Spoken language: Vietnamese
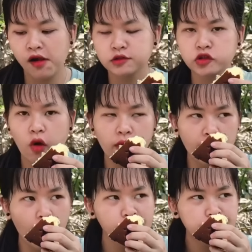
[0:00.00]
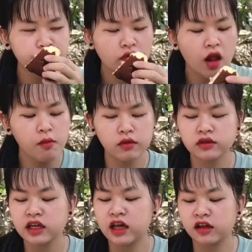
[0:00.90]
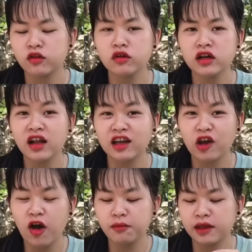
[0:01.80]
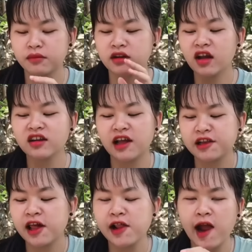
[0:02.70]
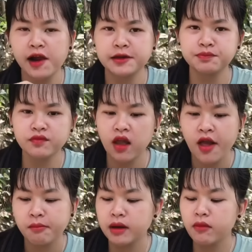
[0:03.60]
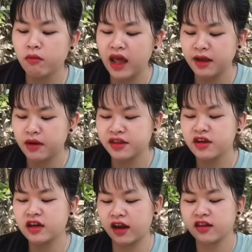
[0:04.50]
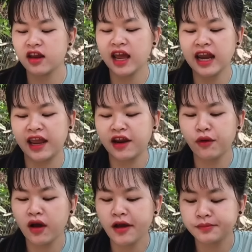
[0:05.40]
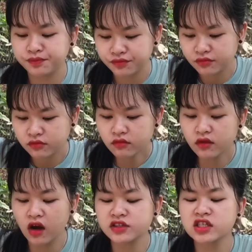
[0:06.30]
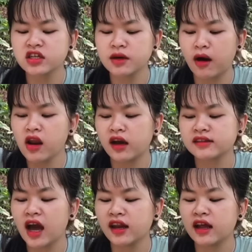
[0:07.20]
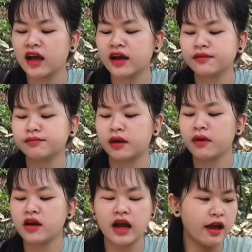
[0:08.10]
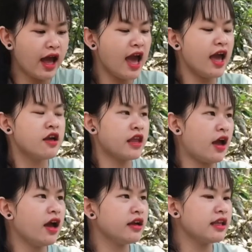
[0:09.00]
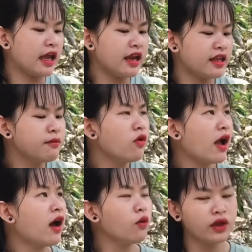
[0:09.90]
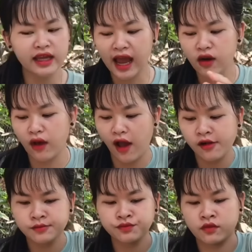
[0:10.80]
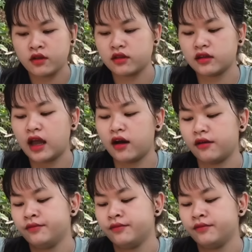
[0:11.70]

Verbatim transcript: ngon quá à cái cái thịt của rất là ngon bạn mình rất là thích ăn um, bánh bông lan mà nhân thịt như thế này luôn á hồi xưa mỗi lần tết à, mình mới được ăn ê, ê trời ơi cái chị này chỉ muốn ăn hết nguyên cá luôn à từ từ